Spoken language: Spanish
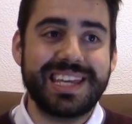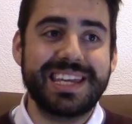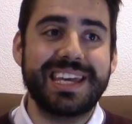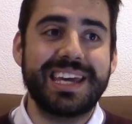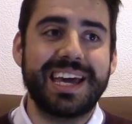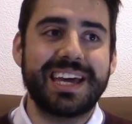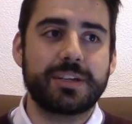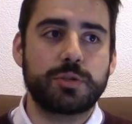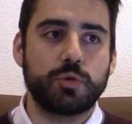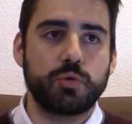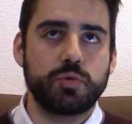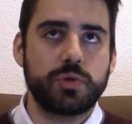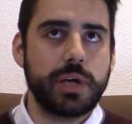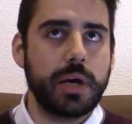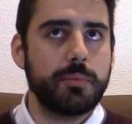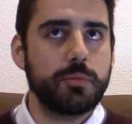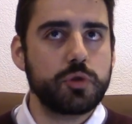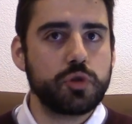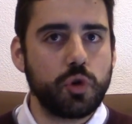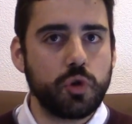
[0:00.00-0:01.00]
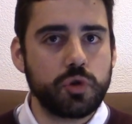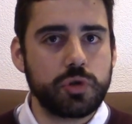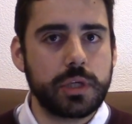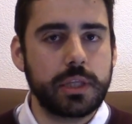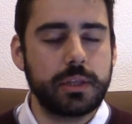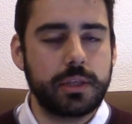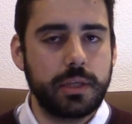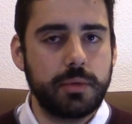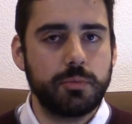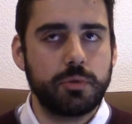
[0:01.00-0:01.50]
y escuchamos o
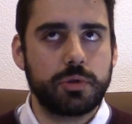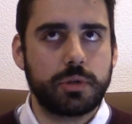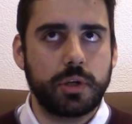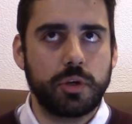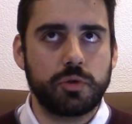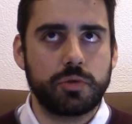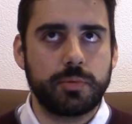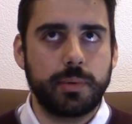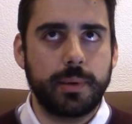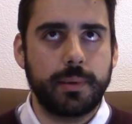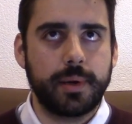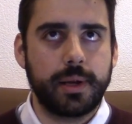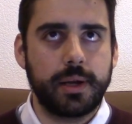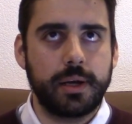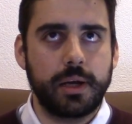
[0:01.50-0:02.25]
sentimos que nos vibra